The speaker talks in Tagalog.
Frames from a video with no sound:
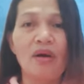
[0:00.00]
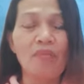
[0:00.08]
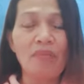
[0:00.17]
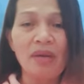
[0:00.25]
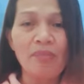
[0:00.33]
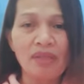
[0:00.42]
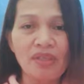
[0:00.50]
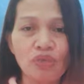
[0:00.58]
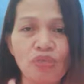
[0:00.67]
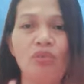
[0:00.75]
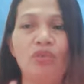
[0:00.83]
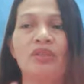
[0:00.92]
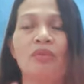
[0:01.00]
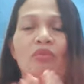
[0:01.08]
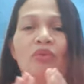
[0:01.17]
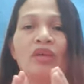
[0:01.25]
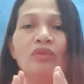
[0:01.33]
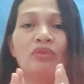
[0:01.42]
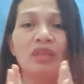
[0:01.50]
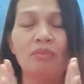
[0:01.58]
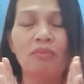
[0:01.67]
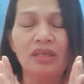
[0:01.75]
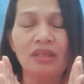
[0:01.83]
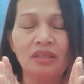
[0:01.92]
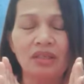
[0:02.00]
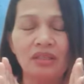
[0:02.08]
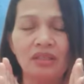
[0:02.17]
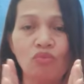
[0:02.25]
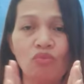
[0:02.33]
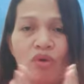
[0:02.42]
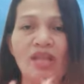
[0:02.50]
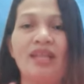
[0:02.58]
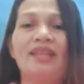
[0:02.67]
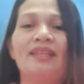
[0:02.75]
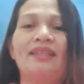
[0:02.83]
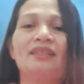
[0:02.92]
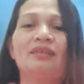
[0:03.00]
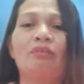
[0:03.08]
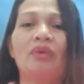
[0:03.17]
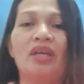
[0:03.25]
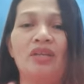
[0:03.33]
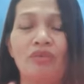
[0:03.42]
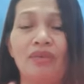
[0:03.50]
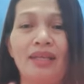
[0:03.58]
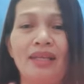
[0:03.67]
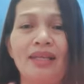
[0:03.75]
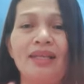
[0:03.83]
ang mga pagsubok sa buhay, kundi ipagkatiwala natin sa Panginoon dahil